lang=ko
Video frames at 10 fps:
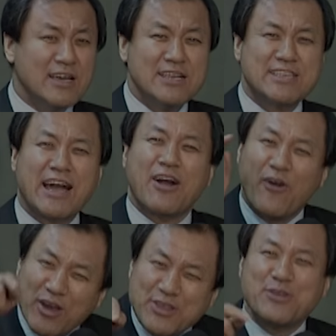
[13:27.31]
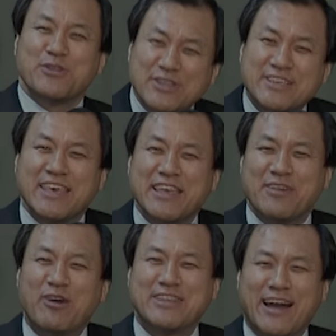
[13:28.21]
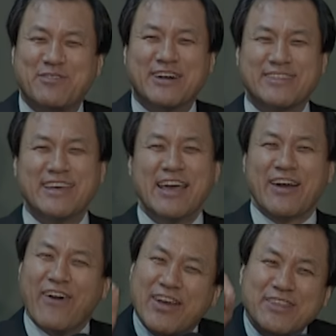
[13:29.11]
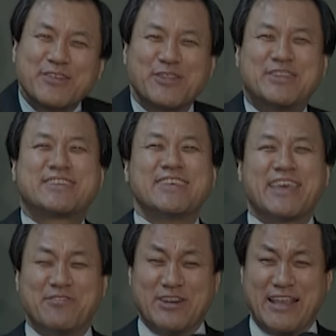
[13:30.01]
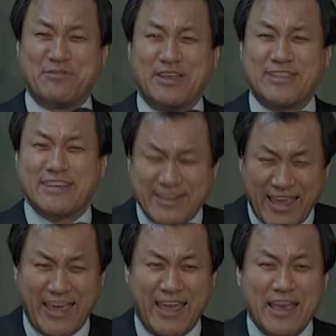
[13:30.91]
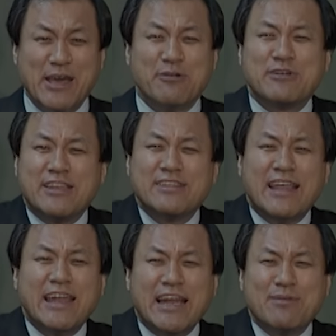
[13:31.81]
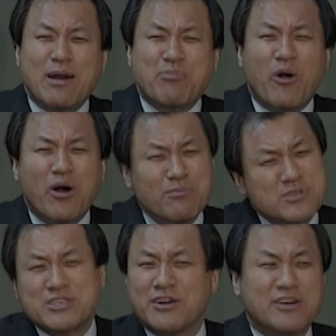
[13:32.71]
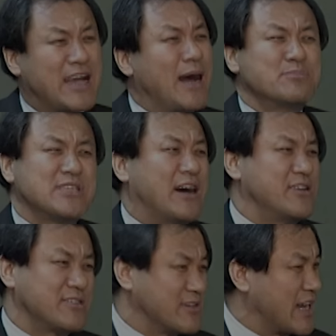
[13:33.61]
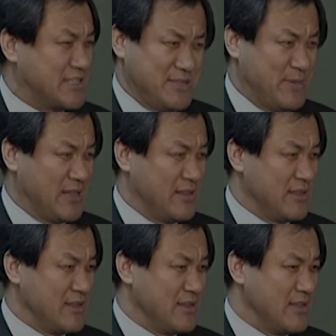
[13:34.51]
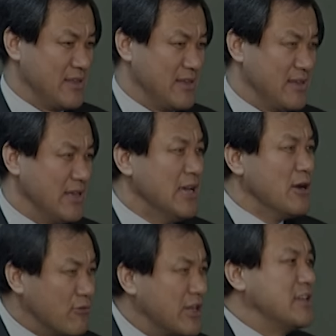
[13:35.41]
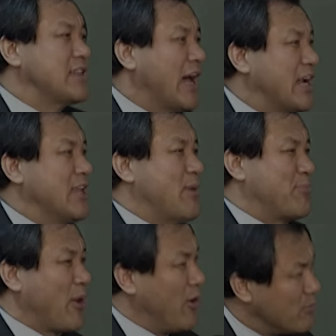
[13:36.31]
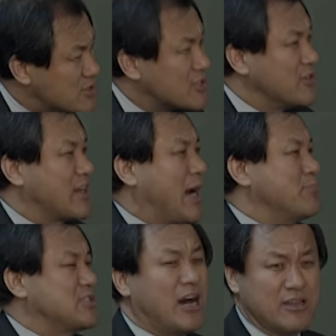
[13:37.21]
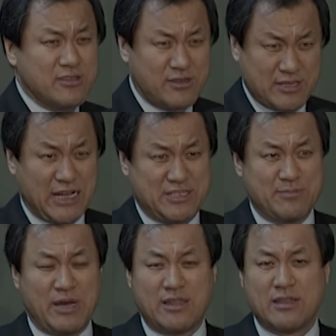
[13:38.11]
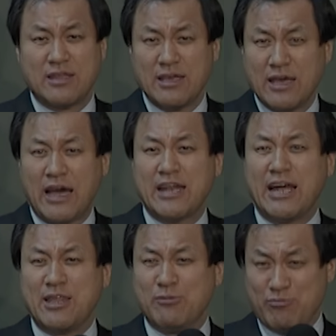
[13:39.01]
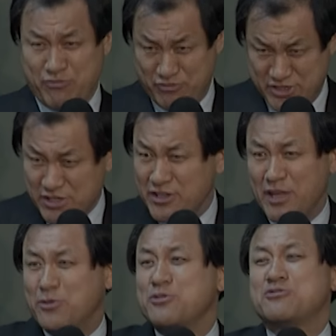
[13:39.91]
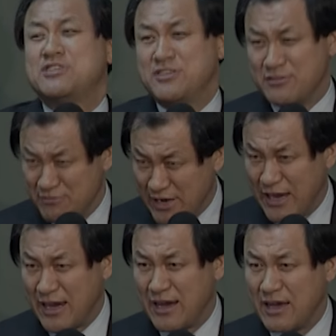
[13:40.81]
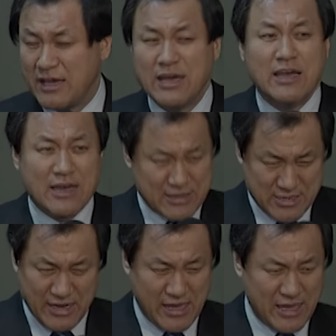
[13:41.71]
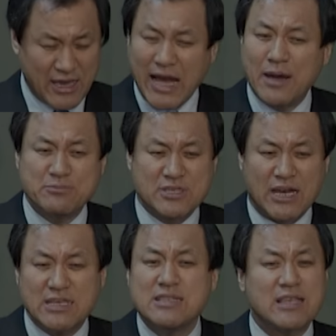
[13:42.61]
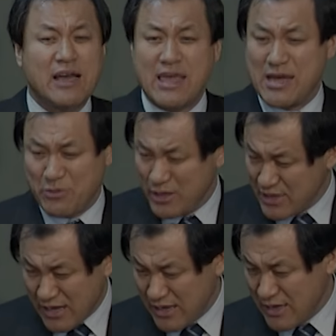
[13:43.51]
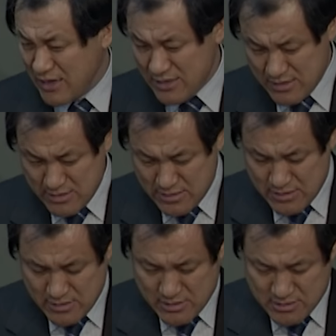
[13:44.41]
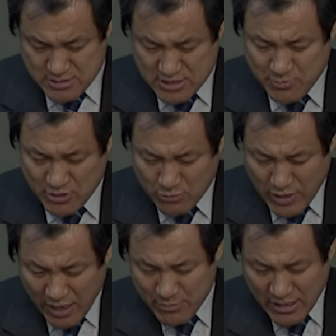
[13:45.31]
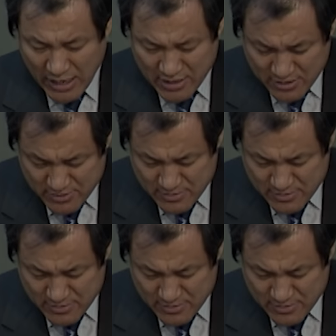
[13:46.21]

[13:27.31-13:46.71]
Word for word: 제가 거기서 또 느낀 게 뭐냐면, 거기서 또 느낀 게 뭐냐면, 그래. 우리는 하나님 앞에 엄청 감사하는 것 같지만, 우리는 하나님 앞에 엄청 감사하는 것 같지만 하나님은 무지하게 또 주시는구나. 아멘. 그래 감사 인상해야 된다. 집이는 왜 아멘 아니요? 네?